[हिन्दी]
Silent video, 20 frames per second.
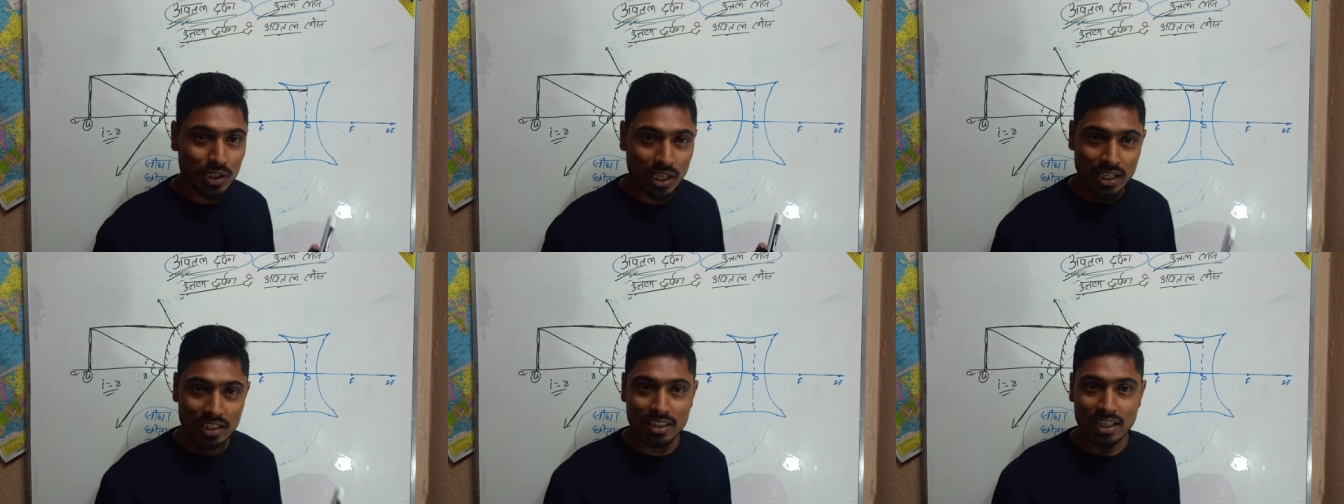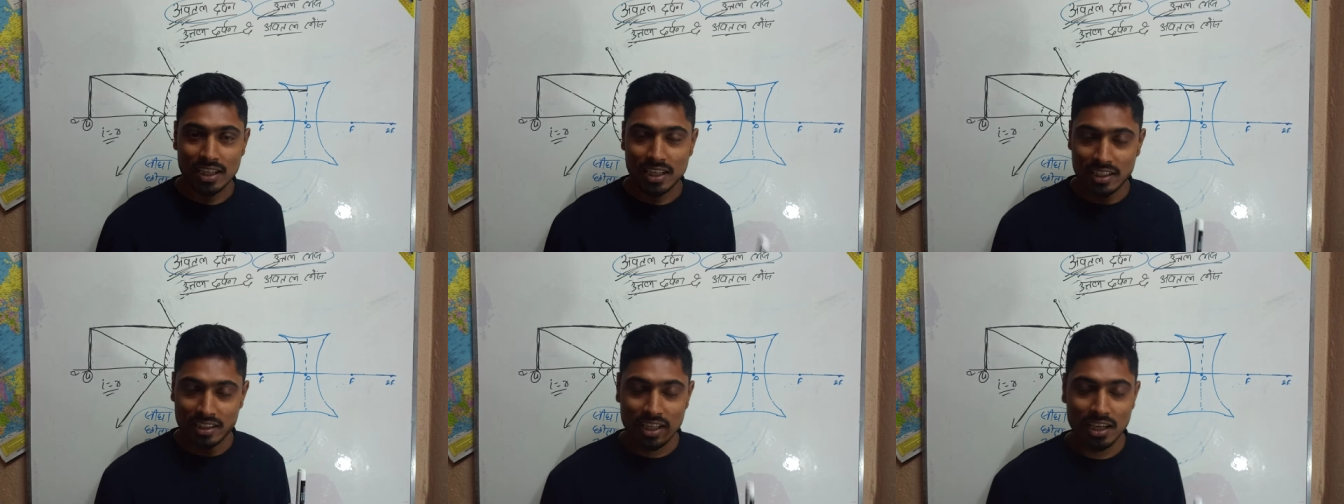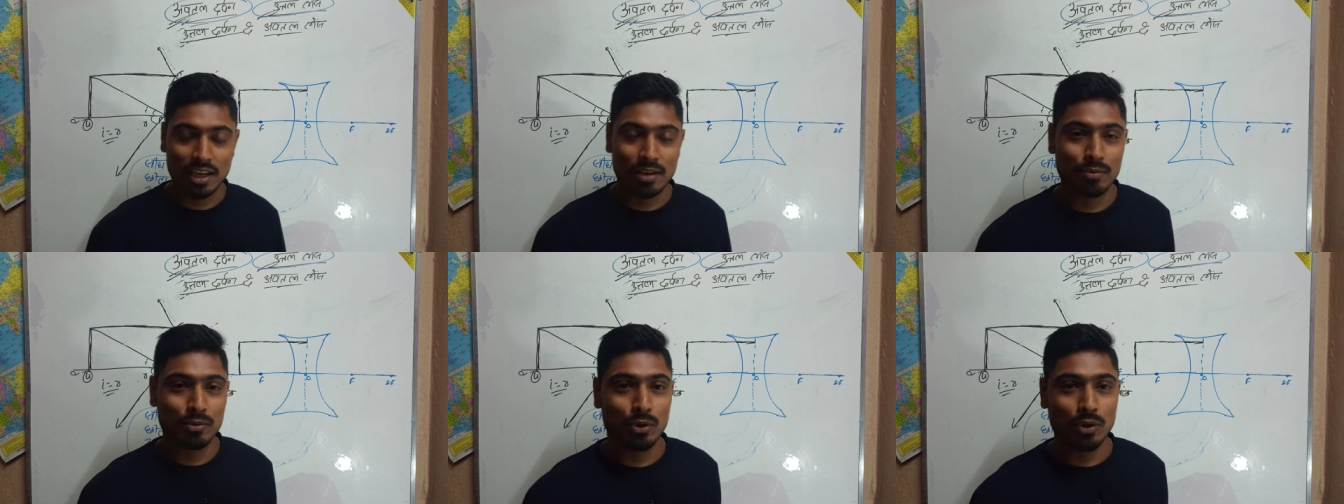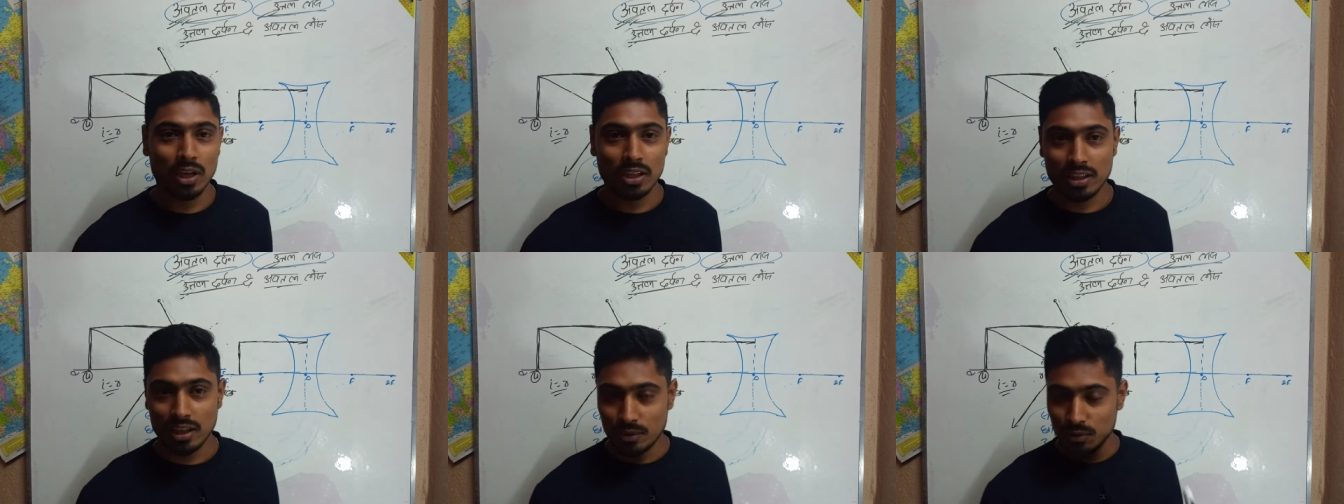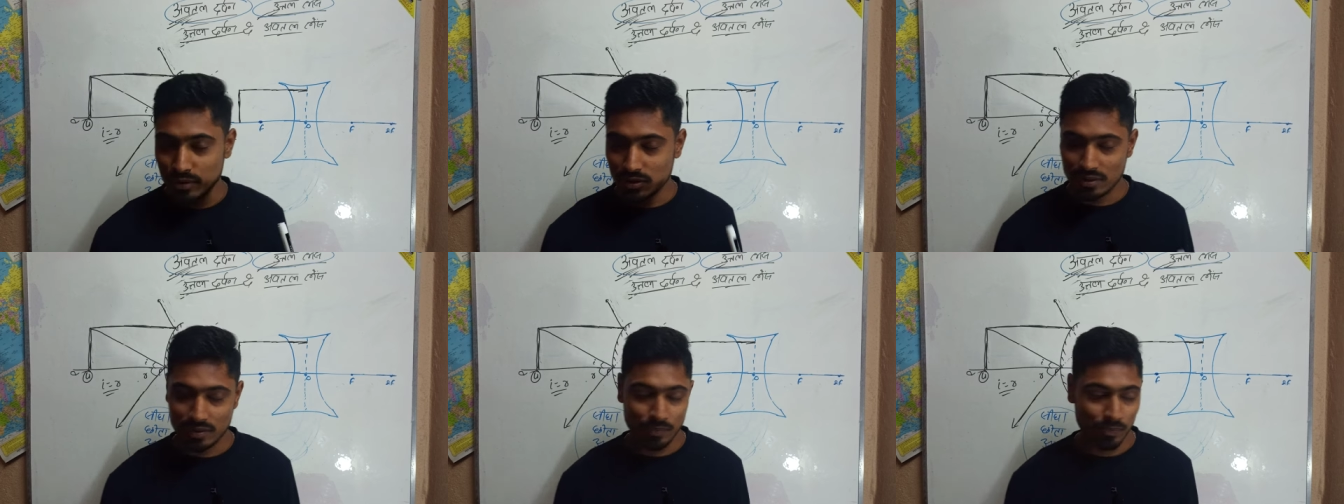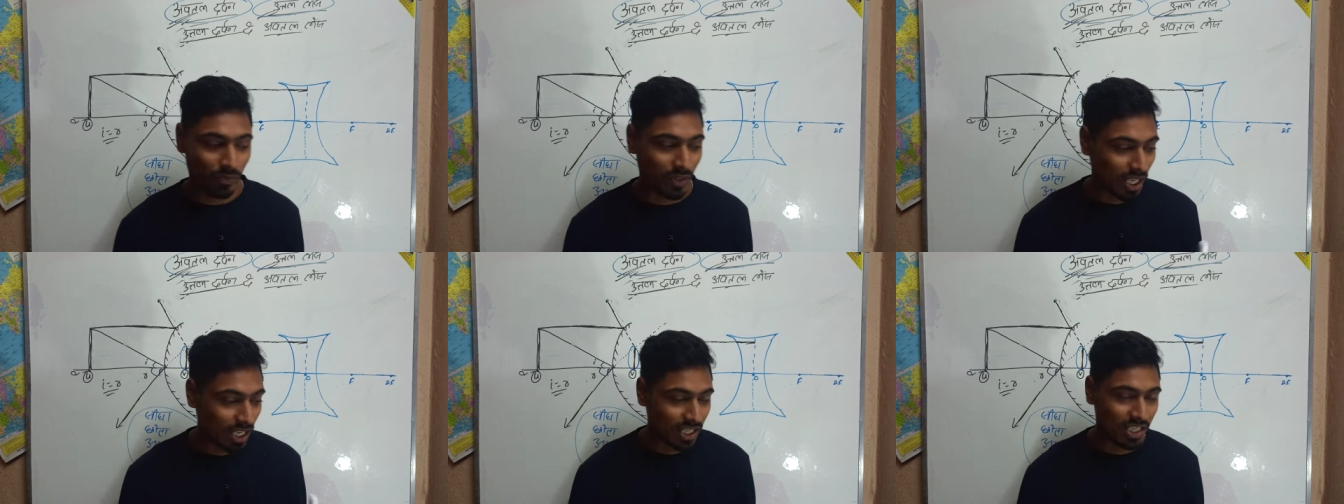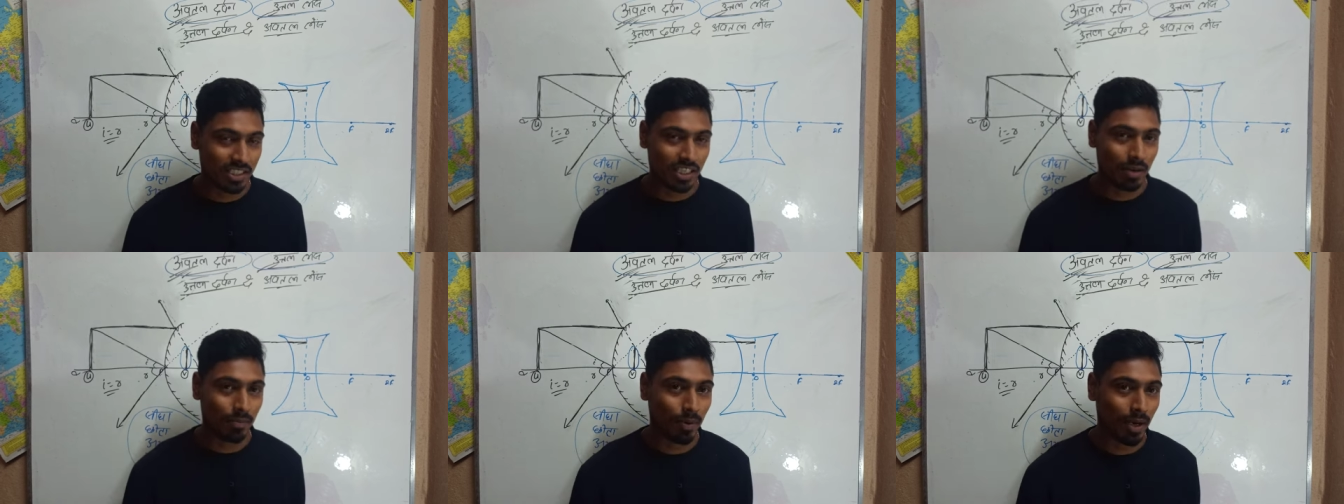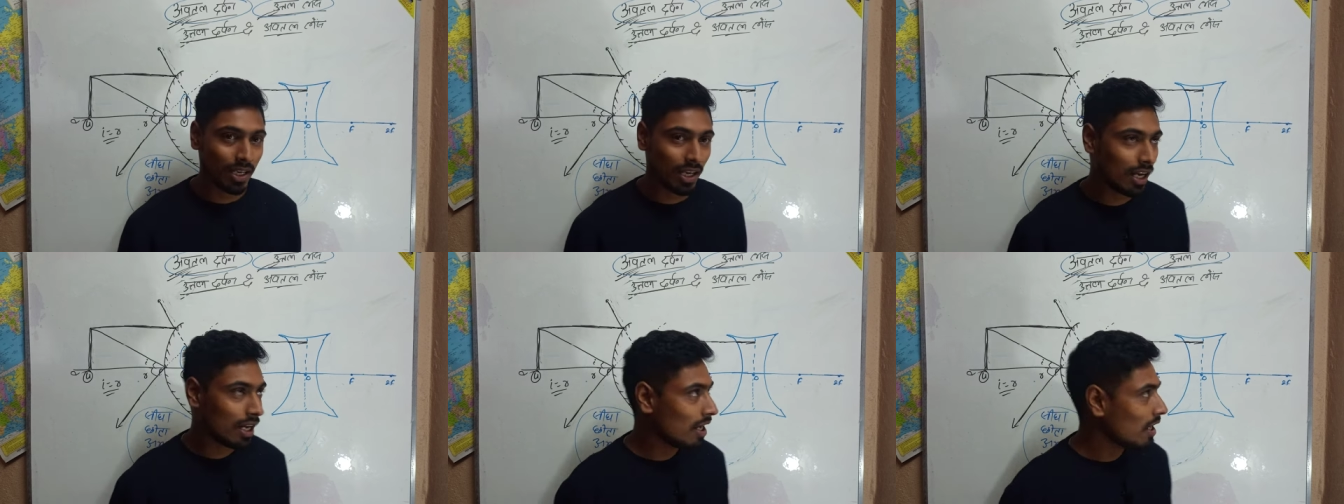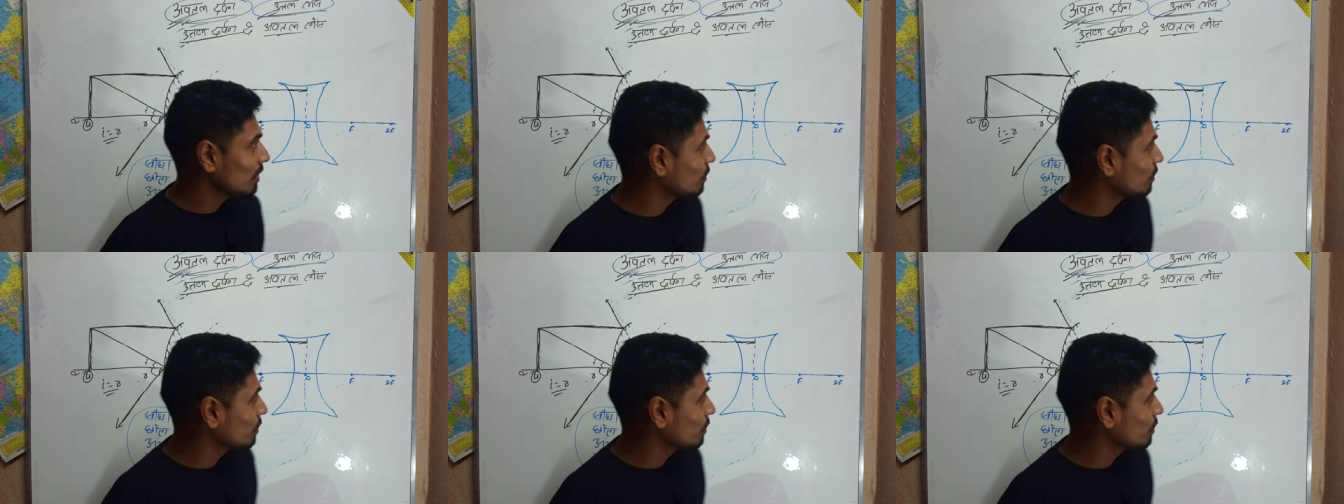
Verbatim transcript: जानते हैं कितना कमजोर आता उस नहीं खींचा पाया